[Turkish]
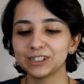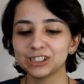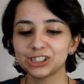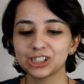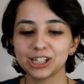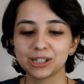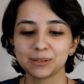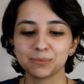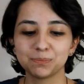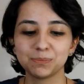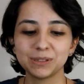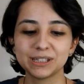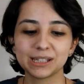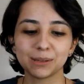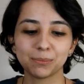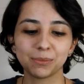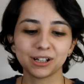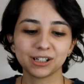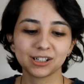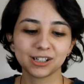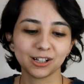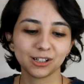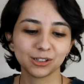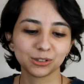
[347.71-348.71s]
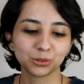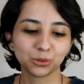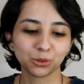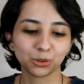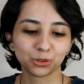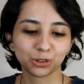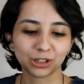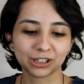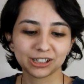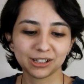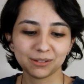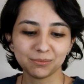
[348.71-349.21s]
Ve şey bir sabah
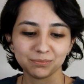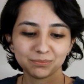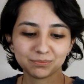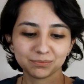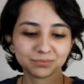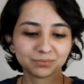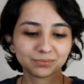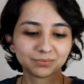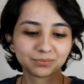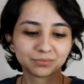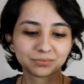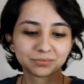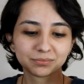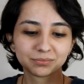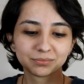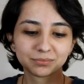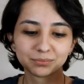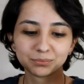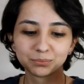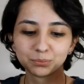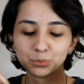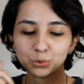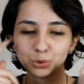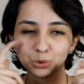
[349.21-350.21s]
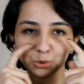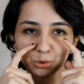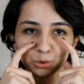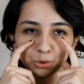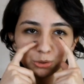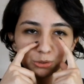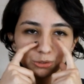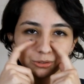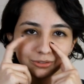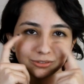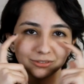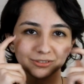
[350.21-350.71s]
kalkıyor adam
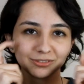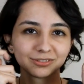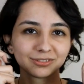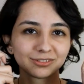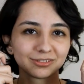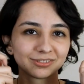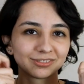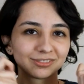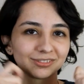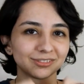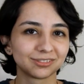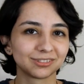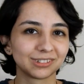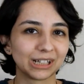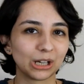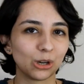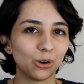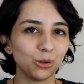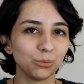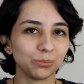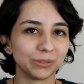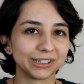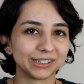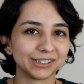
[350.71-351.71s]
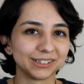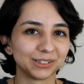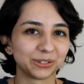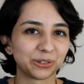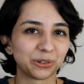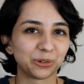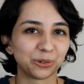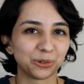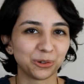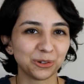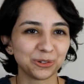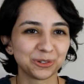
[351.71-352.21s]
burnunun olmadığını
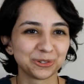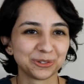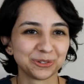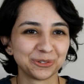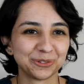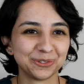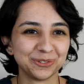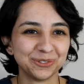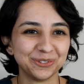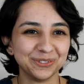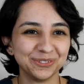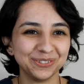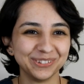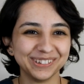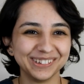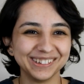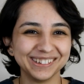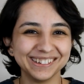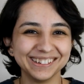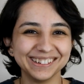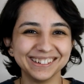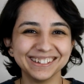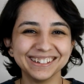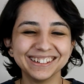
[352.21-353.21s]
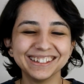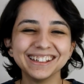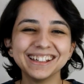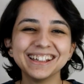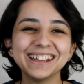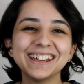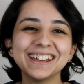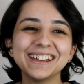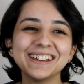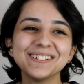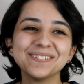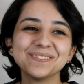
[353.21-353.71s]
görüyor.
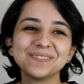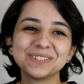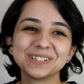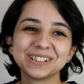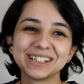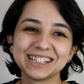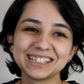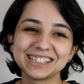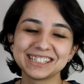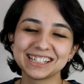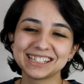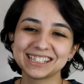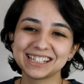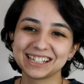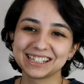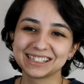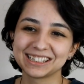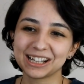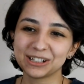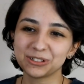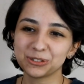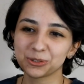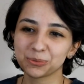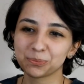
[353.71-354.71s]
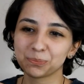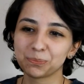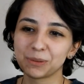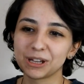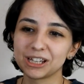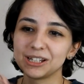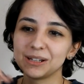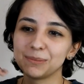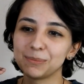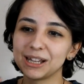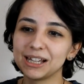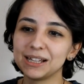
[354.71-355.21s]
Burada işte şey daha çok
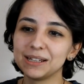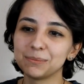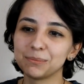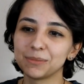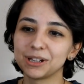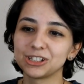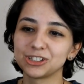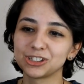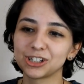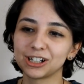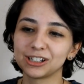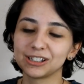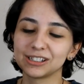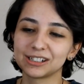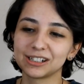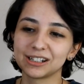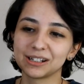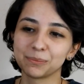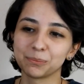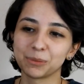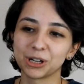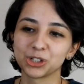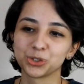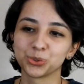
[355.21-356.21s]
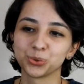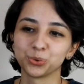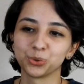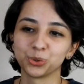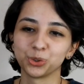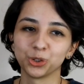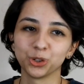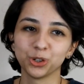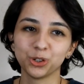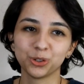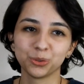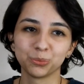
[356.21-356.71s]
belli mecralara
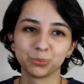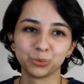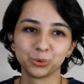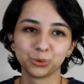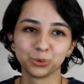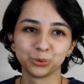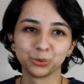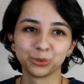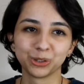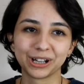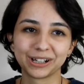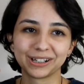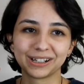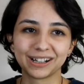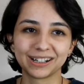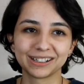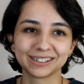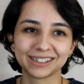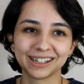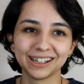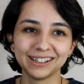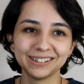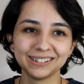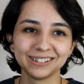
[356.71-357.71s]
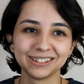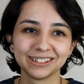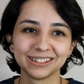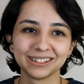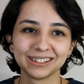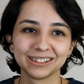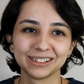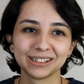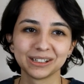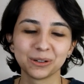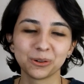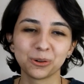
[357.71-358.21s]
başvuruyor burnunu ararken.
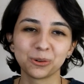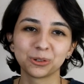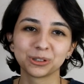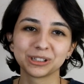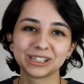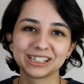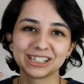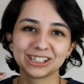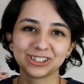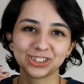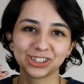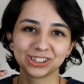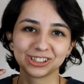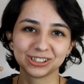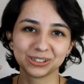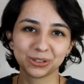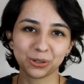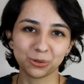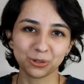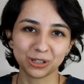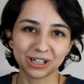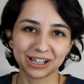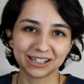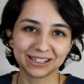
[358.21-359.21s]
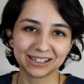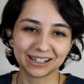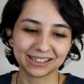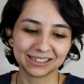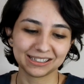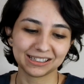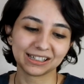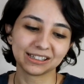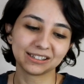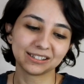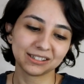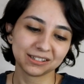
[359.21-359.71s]
Orada yaşadığı olaylar
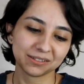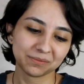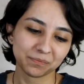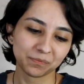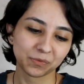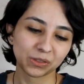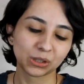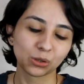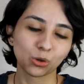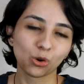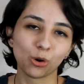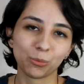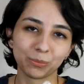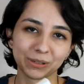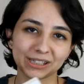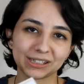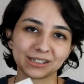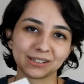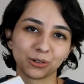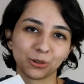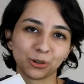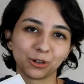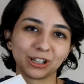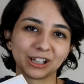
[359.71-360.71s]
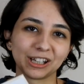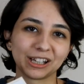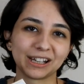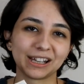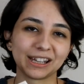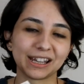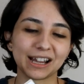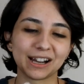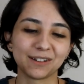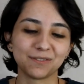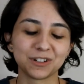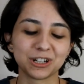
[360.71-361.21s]
yine komik öyle
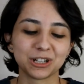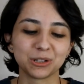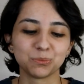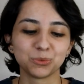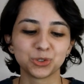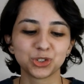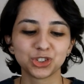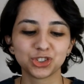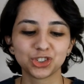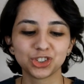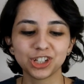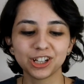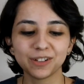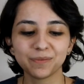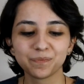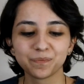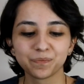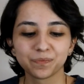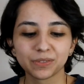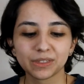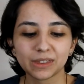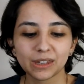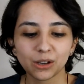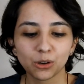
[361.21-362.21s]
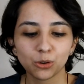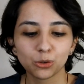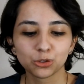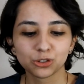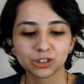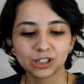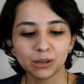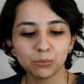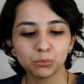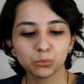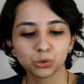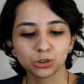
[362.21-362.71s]
yer verilmiş işte. O
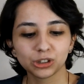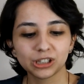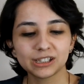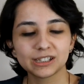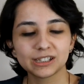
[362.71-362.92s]
yüzden bunu